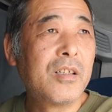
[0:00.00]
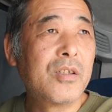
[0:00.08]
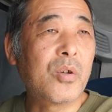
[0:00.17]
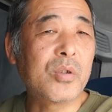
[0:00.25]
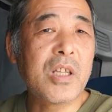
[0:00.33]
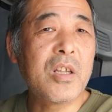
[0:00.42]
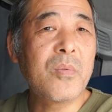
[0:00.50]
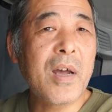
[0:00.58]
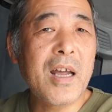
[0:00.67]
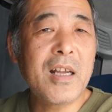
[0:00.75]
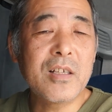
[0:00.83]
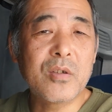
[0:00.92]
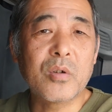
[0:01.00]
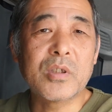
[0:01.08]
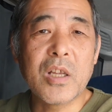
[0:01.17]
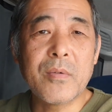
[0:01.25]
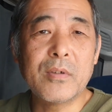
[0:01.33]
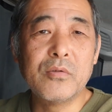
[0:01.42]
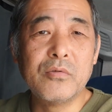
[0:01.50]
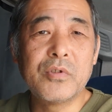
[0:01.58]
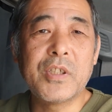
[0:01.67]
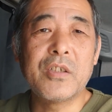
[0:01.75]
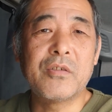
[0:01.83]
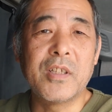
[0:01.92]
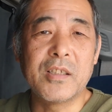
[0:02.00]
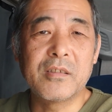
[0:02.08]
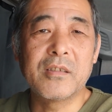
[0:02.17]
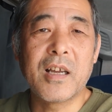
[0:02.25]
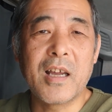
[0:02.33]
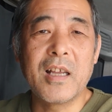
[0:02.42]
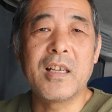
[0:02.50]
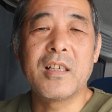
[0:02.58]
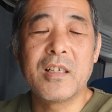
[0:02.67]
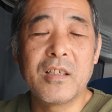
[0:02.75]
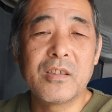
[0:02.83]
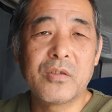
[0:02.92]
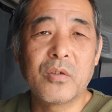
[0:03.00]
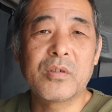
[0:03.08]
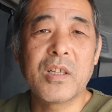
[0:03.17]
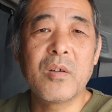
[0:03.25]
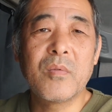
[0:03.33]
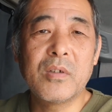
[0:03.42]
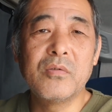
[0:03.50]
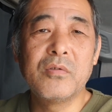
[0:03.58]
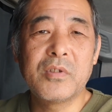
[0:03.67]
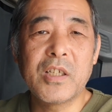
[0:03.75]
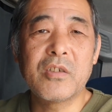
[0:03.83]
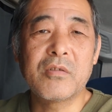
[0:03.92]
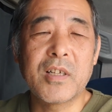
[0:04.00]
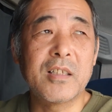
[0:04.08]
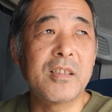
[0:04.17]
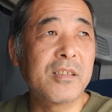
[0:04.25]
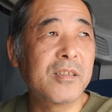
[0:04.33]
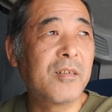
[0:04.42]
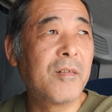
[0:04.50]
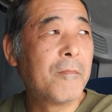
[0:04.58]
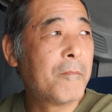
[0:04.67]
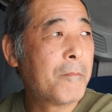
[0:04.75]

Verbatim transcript: 所詮は、所詮は運転手です。はい。所詮は運転手なんですよ。